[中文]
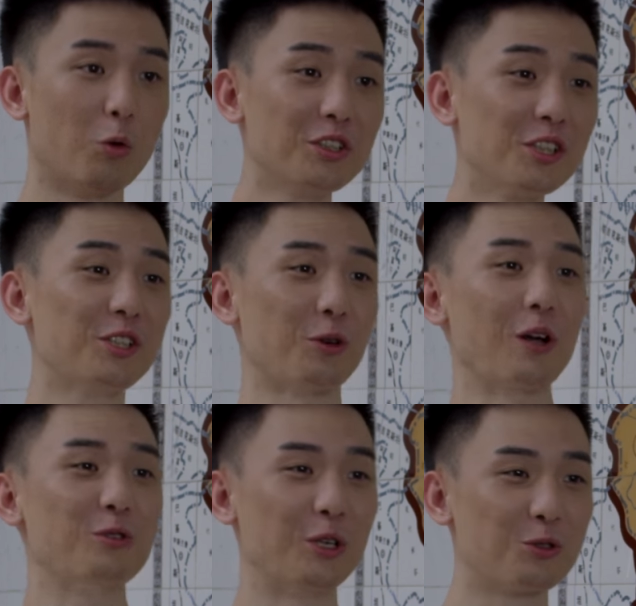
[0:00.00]
我只
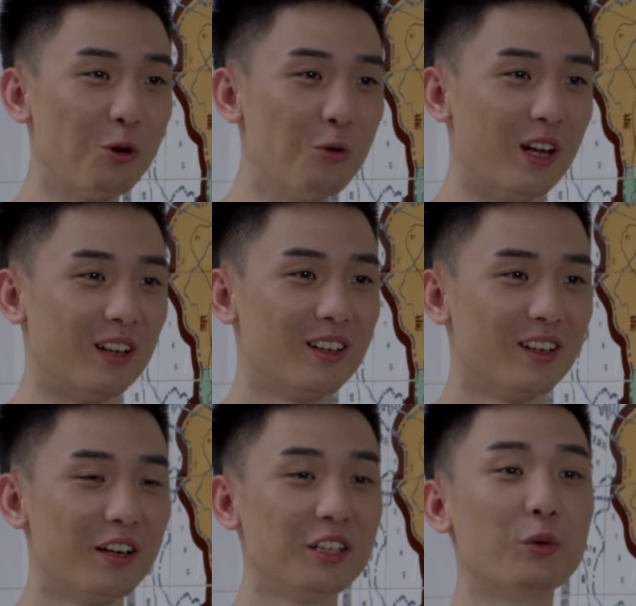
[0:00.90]
喜欢学中文，
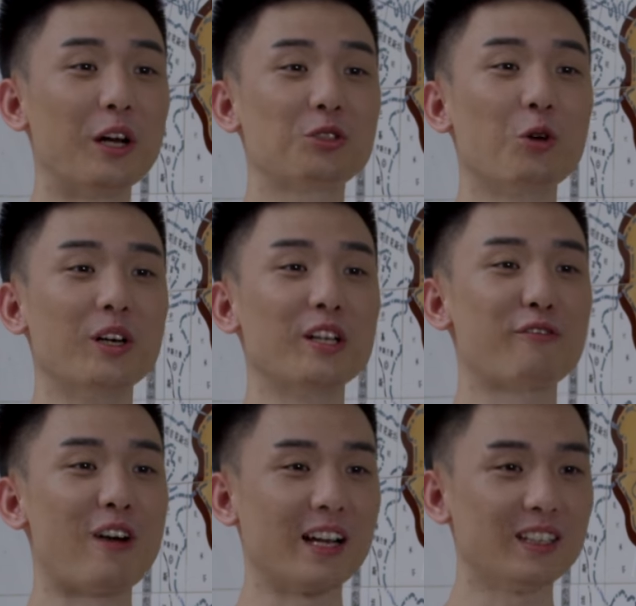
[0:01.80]
因为中
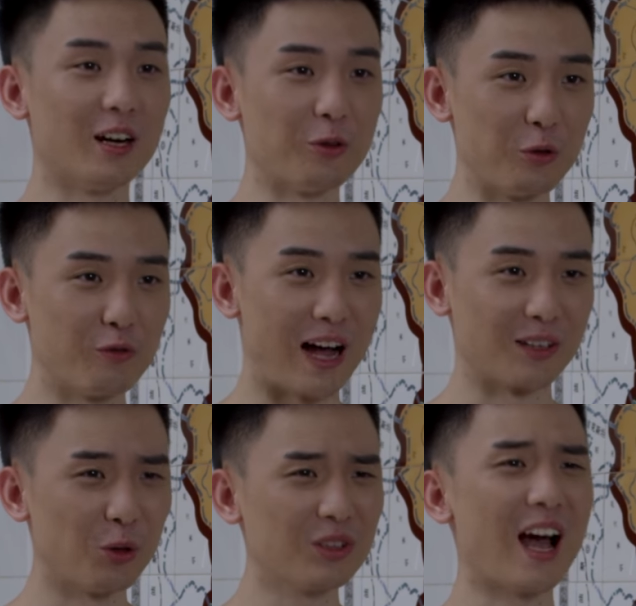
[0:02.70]
文的发音和语
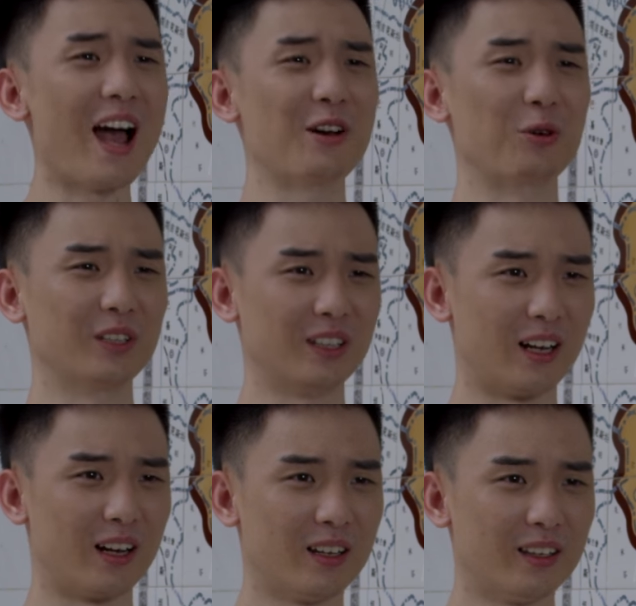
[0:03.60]
法都太
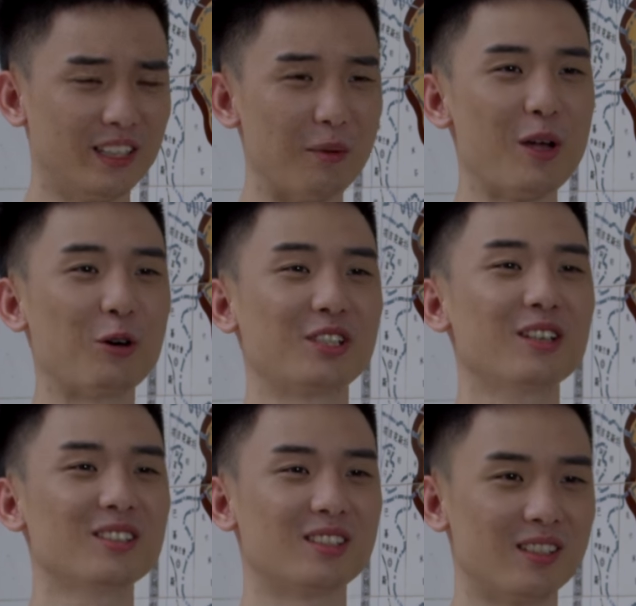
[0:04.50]
容易了，也没
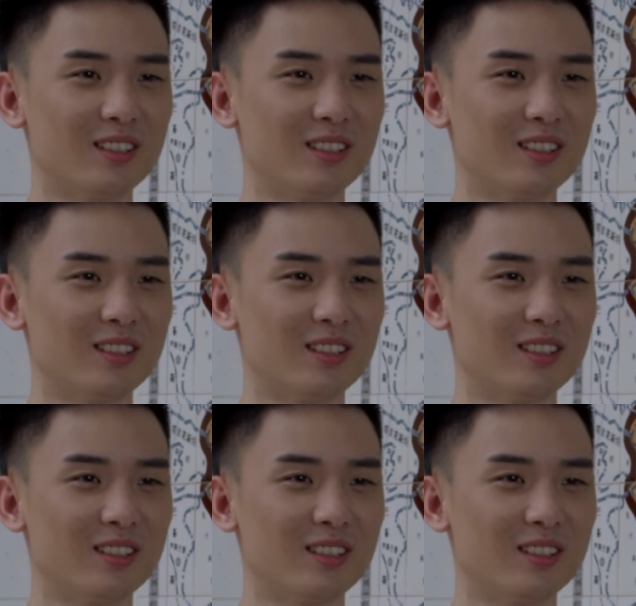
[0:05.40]
有生